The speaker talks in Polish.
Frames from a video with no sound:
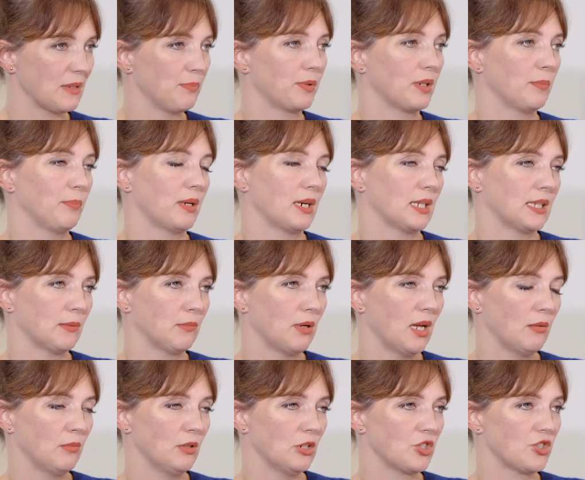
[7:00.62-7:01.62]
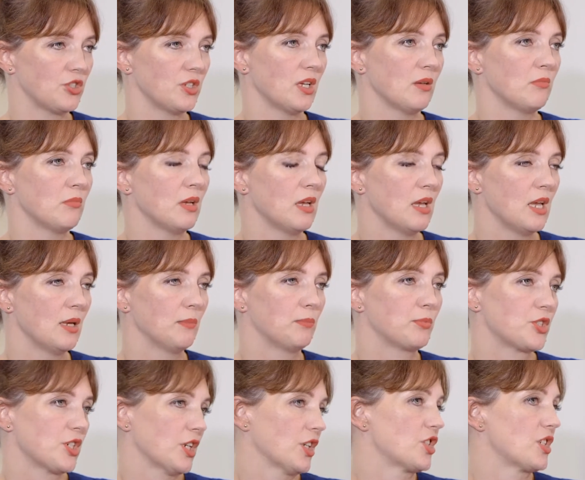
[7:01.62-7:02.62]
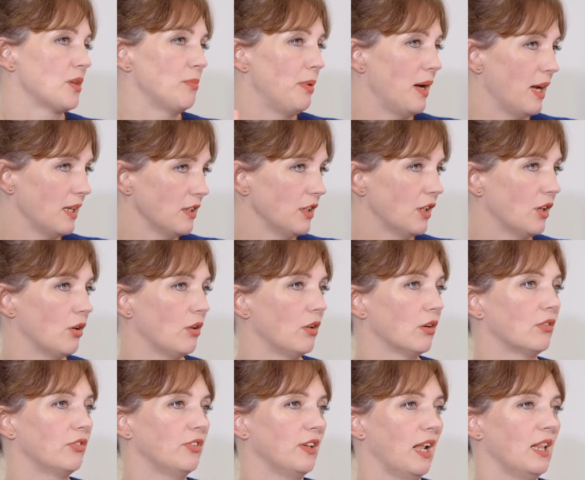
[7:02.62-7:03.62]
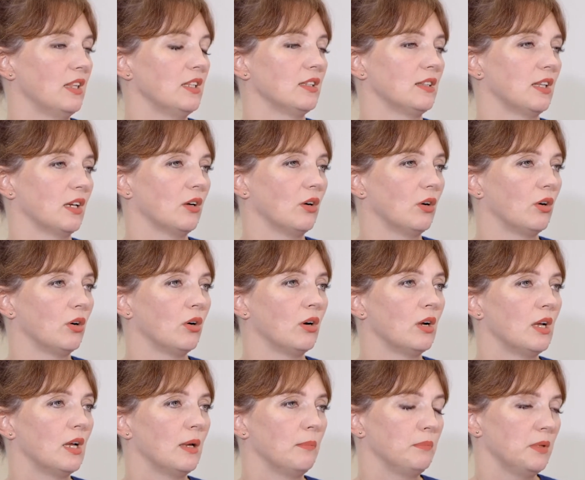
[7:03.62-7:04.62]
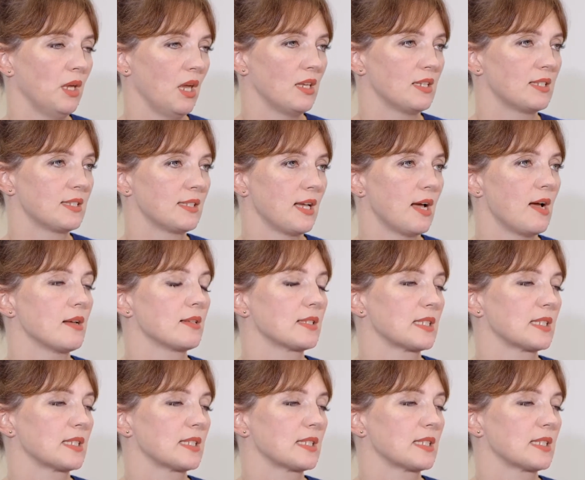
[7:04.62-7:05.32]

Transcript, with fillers: preparatem chemicznym, przegrzebanie kolokwialnie tego miejsca